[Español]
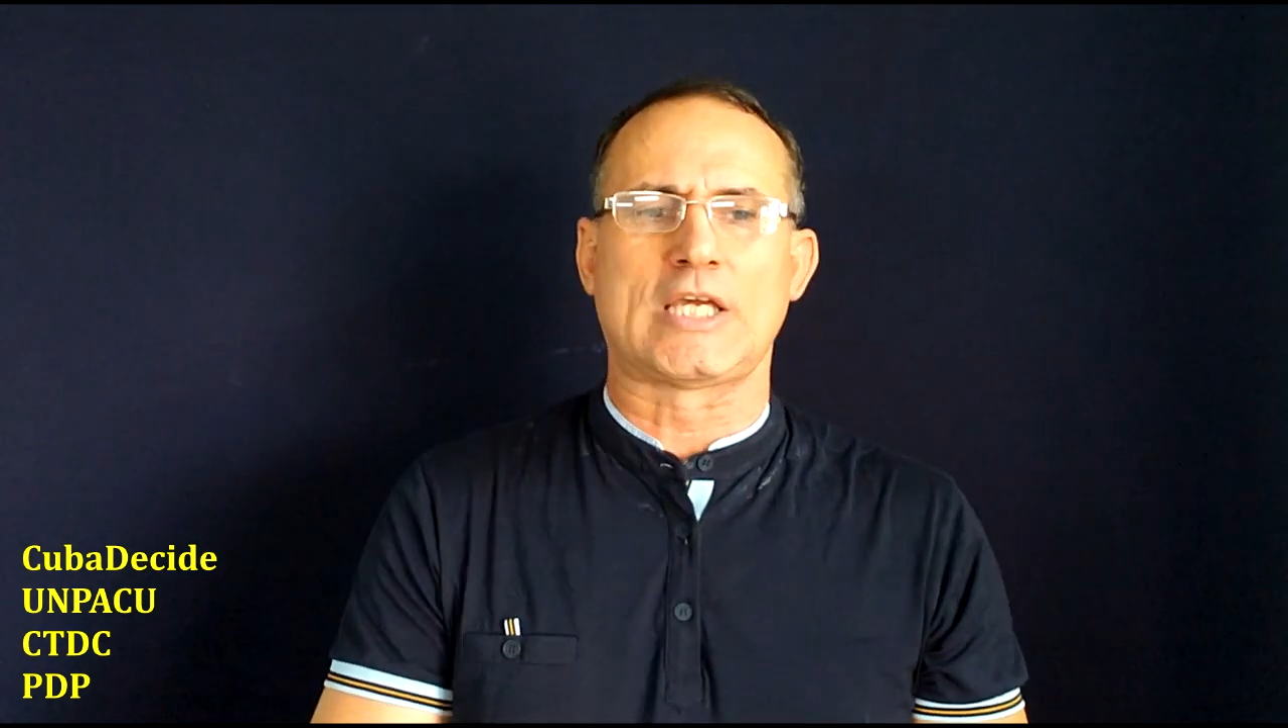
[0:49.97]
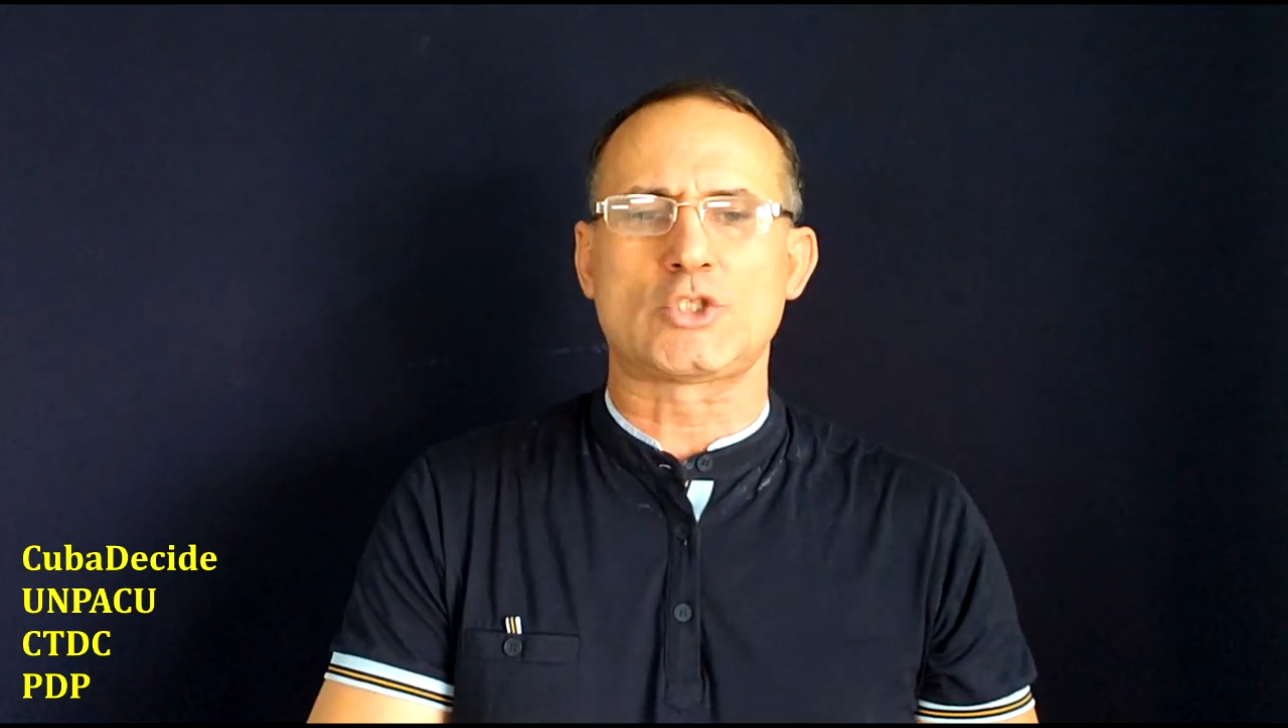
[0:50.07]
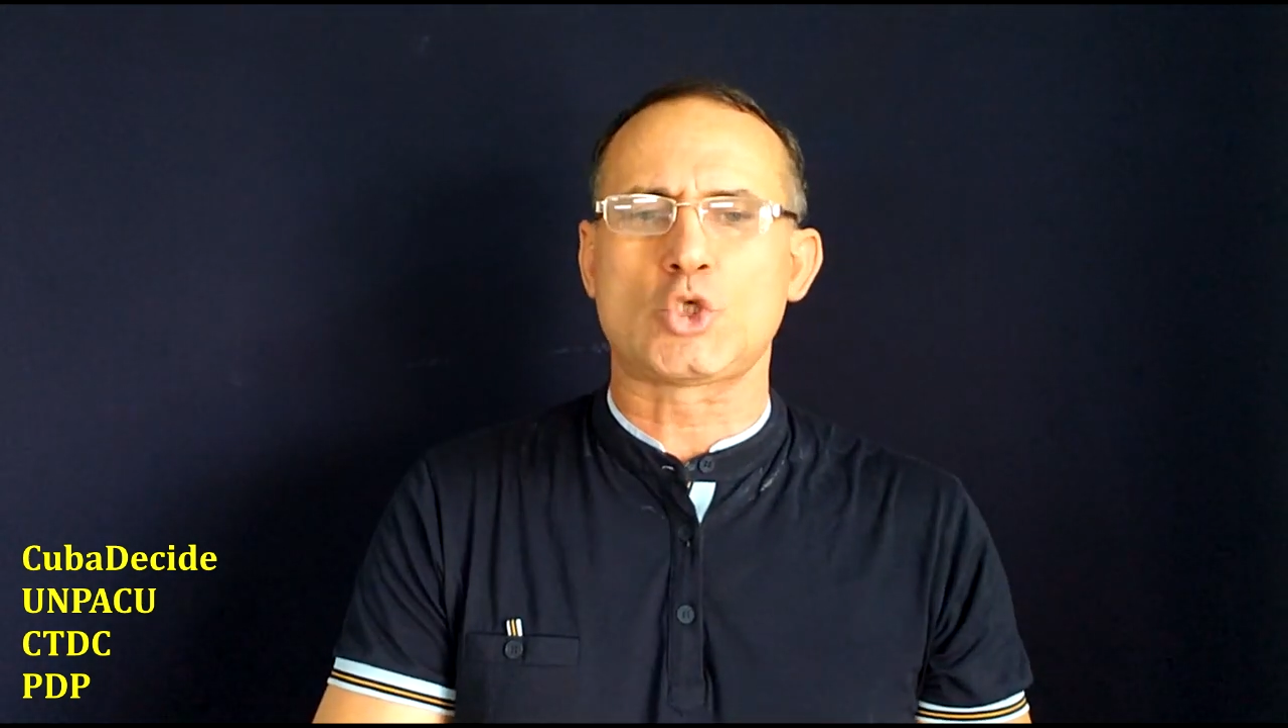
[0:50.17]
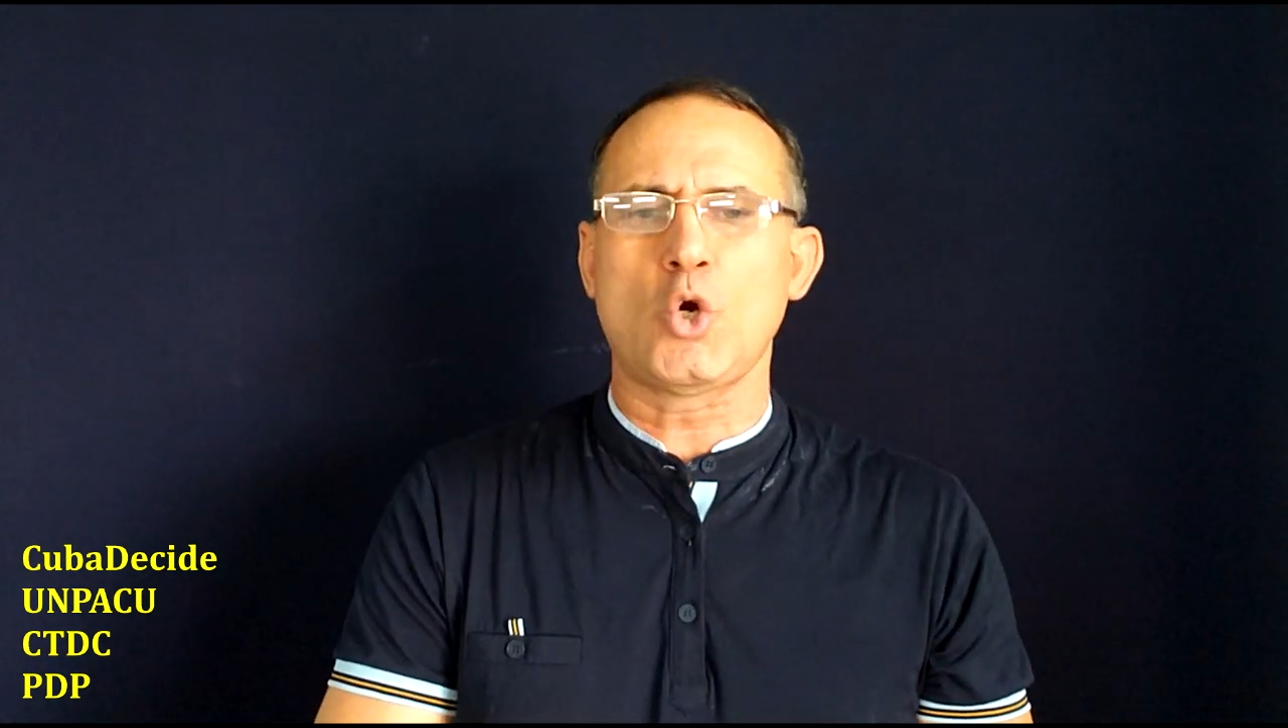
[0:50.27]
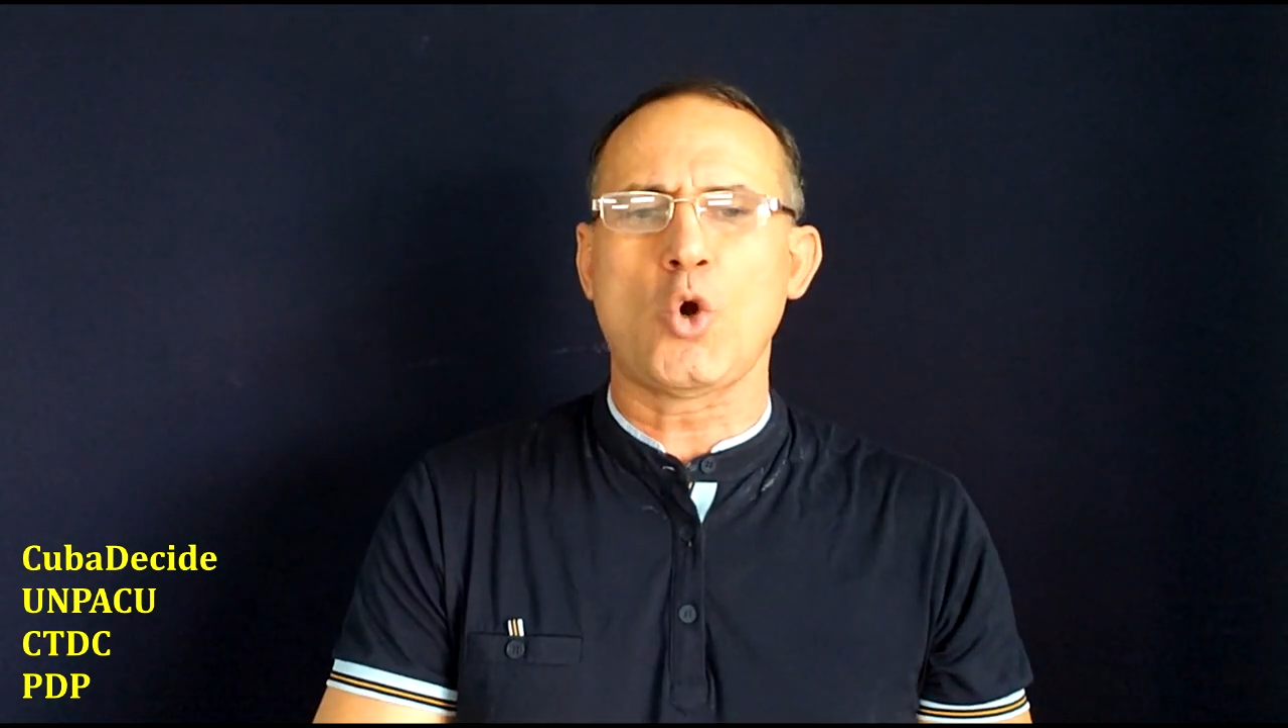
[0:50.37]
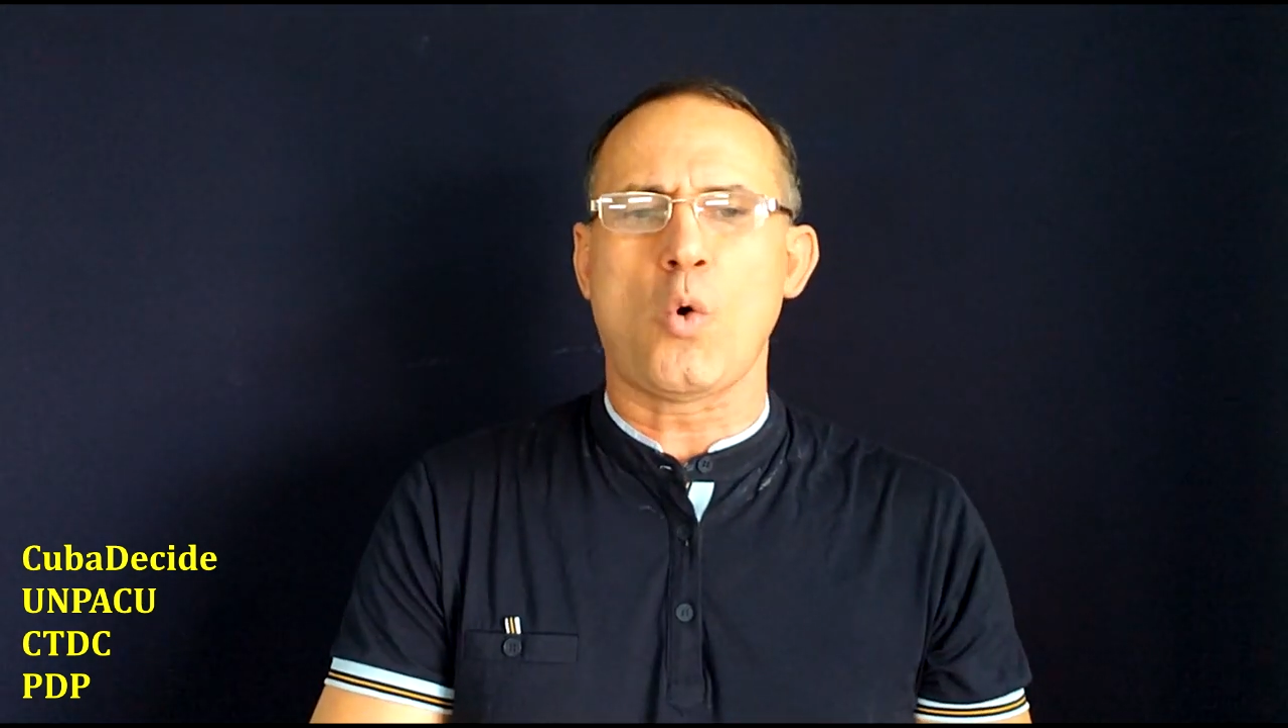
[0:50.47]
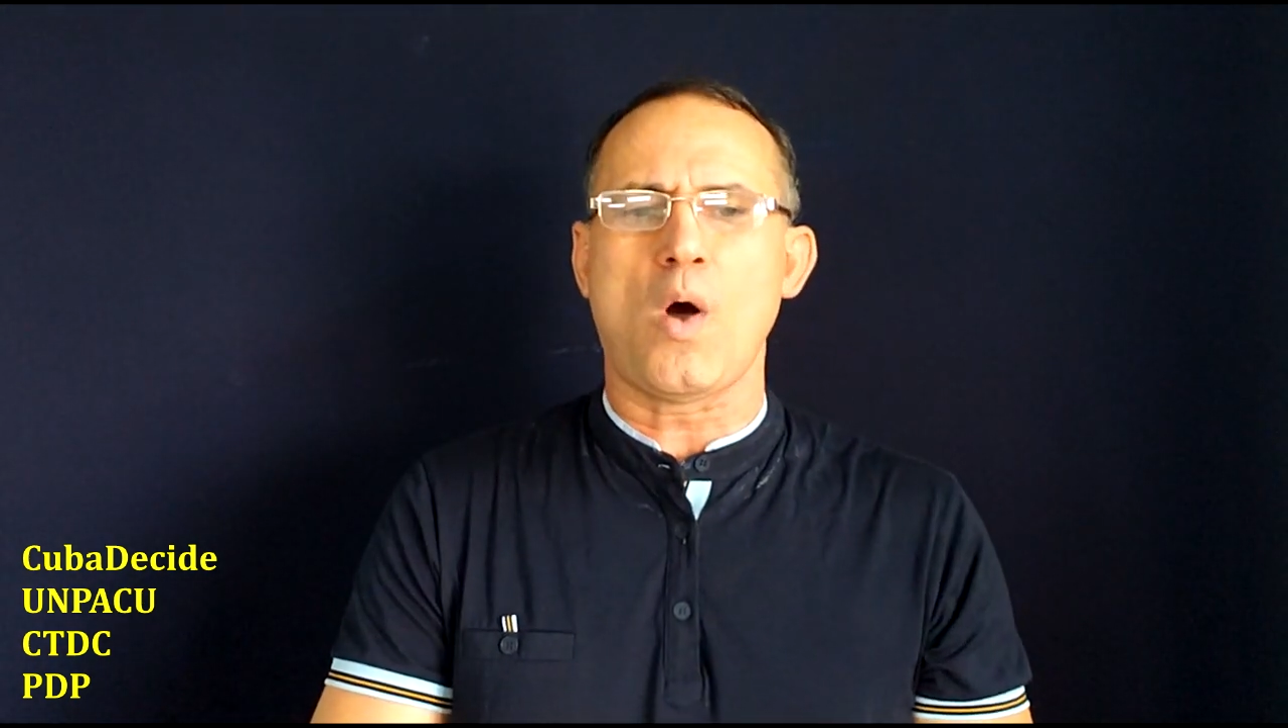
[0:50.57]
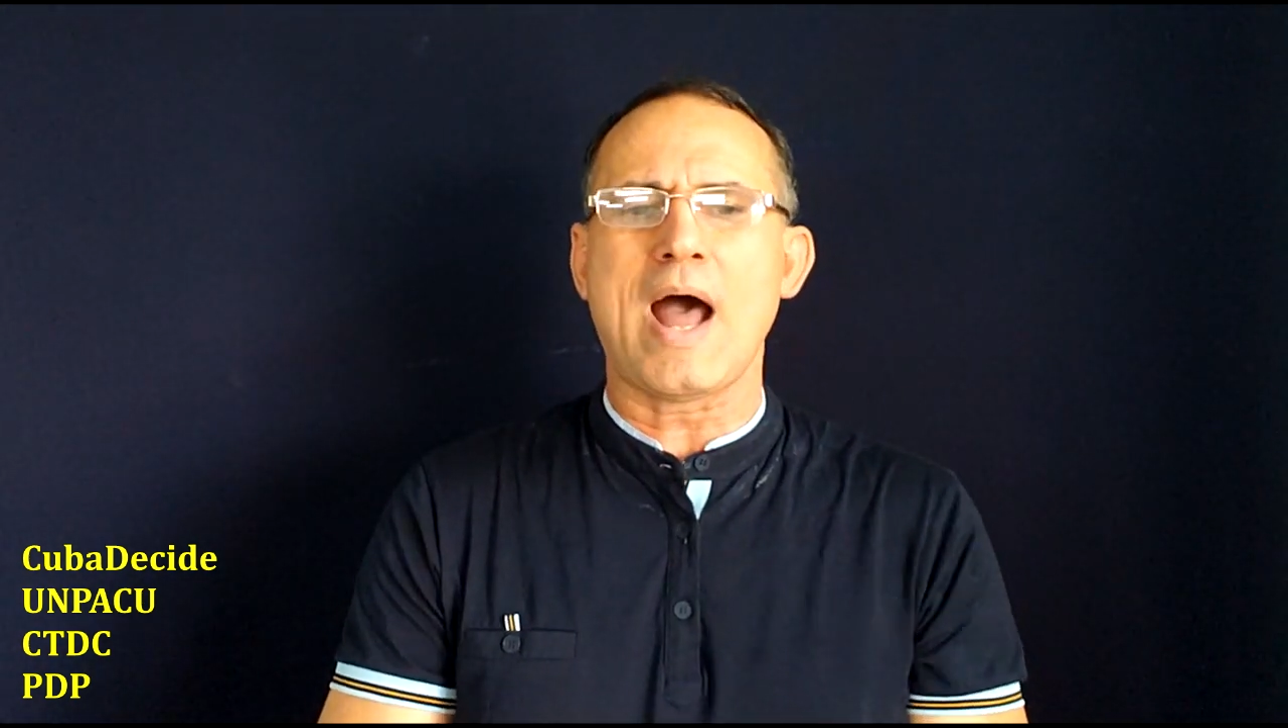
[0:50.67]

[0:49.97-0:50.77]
que solo